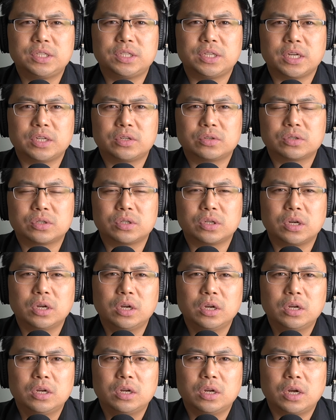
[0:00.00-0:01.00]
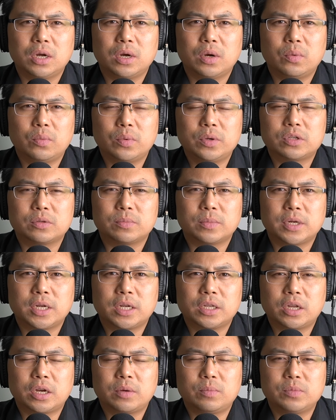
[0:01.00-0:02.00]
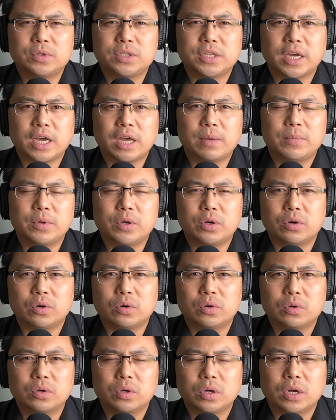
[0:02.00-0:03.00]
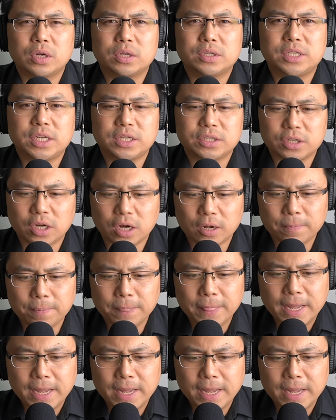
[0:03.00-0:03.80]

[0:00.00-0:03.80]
节，就是，呃，为什么呢？到目前还没有呃建交。